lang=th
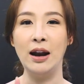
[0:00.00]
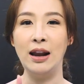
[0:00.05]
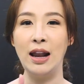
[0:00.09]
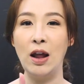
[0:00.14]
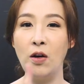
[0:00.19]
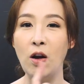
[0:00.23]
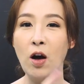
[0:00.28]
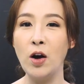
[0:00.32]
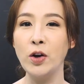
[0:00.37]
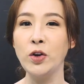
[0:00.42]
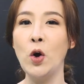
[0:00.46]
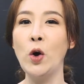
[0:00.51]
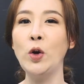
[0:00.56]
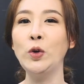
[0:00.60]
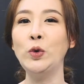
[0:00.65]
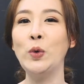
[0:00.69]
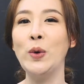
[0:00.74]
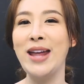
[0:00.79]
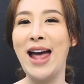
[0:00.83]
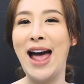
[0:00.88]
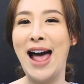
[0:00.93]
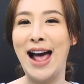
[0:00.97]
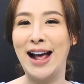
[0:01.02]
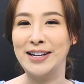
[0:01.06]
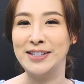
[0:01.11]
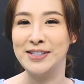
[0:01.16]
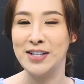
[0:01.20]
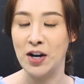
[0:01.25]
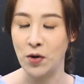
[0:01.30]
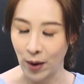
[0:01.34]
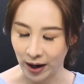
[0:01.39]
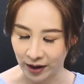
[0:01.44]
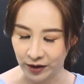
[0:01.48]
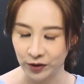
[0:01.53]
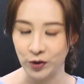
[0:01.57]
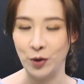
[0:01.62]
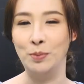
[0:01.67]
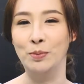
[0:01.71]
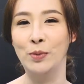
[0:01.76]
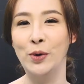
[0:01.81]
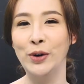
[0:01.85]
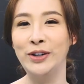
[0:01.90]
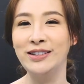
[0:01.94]
เราลองยกตัวอย่างจังหวัดส
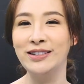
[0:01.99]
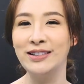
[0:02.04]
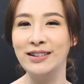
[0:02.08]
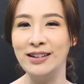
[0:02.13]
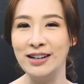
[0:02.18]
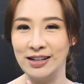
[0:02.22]
มมุติ